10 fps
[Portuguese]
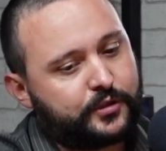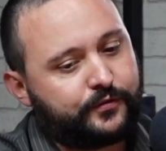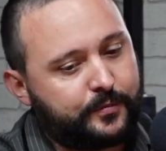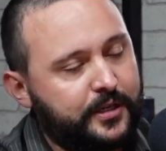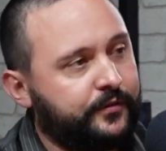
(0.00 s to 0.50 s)

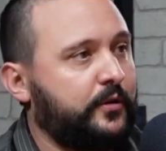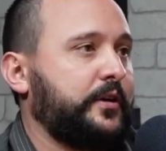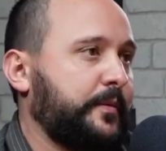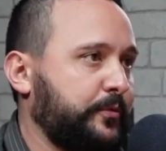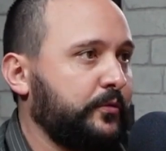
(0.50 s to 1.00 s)
família vai
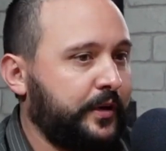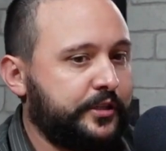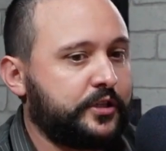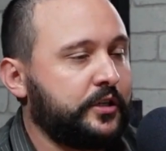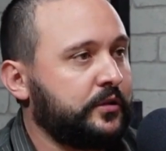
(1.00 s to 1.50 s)
olhar para o
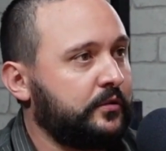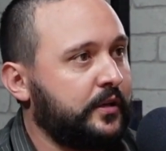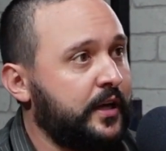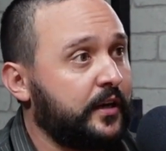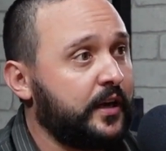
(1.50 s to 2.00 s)
ente querido
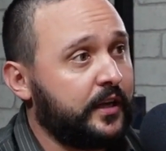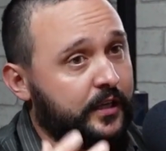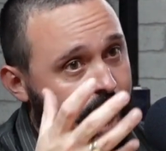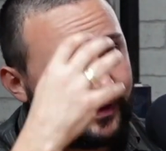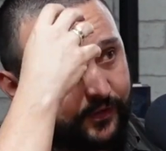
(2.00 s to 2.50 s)
dele e
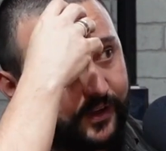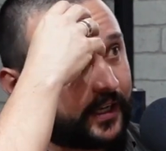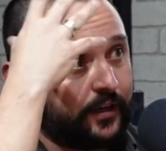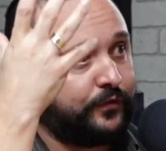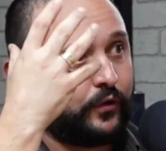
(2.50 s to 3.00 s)
não vai ver que
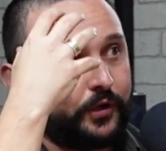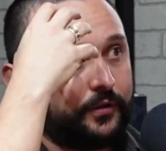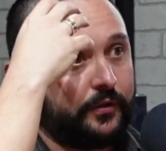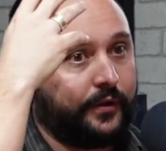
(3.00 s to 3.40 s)
ele foi